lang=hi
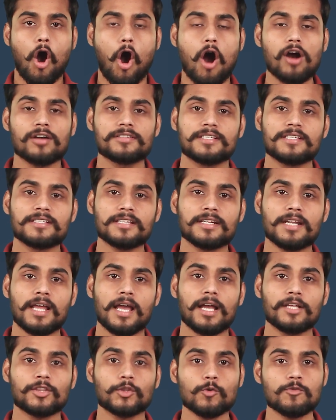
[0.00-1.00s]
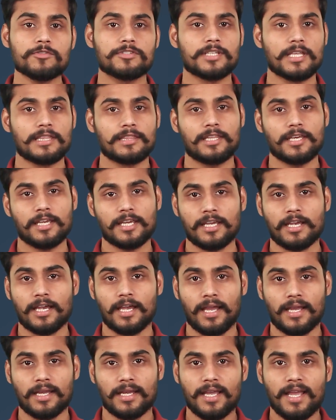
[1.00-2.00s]
ऑक्सीजन है तो जिंदगी
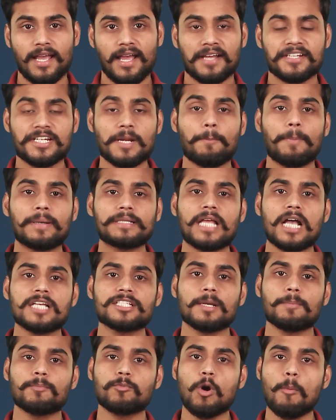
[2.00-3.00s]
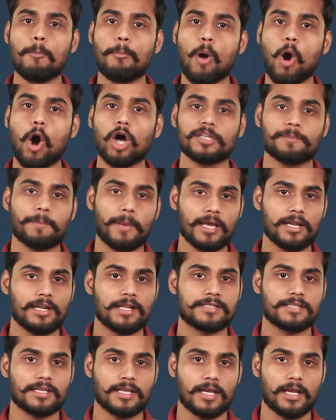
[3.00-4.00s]
है ये पता सबको बहुत
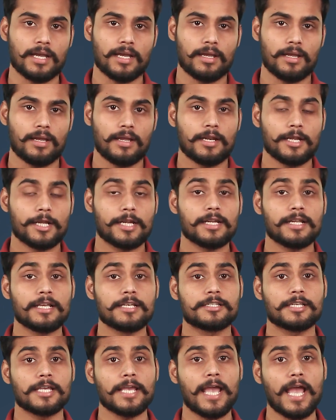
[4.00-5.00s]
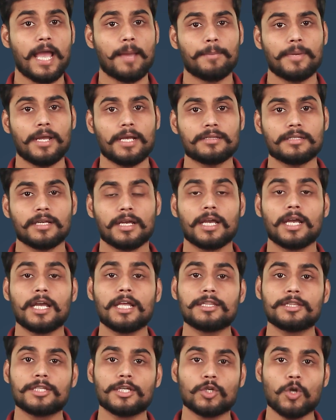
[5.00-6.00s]
पहले से है लेकिन इसकी अहमियत
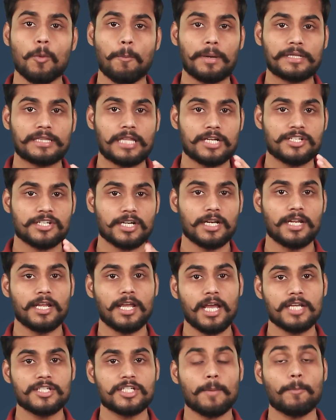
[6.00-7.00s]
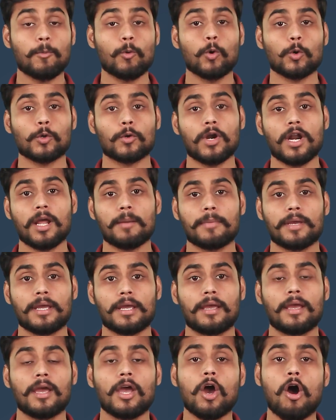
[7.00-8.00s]
इन दिनों पता चली है जब कोरोना
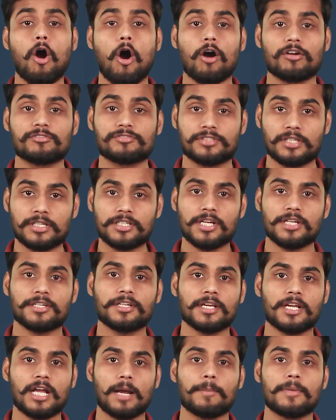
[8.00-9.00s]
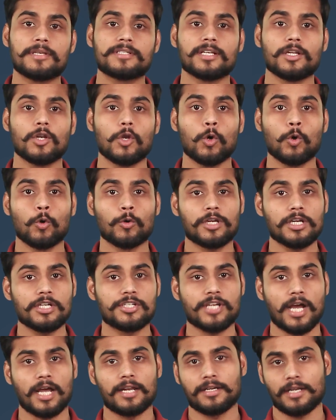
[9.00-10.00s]
में ऑक्सीजन की कमी से लोगों की
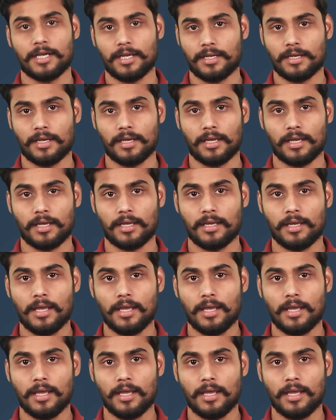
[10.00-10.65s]
जान गई है